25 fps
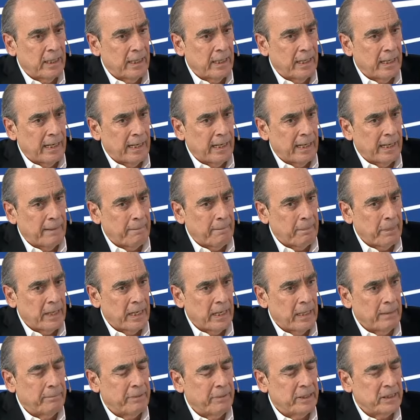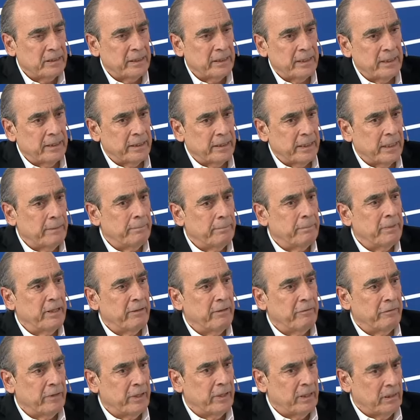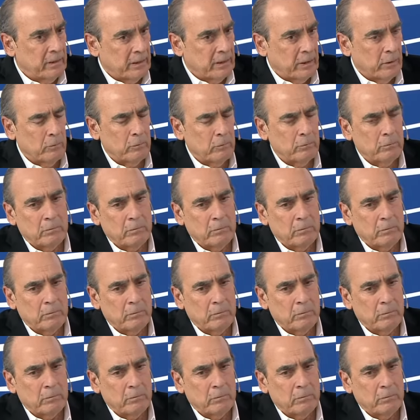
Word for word: al presidente de IPF, que es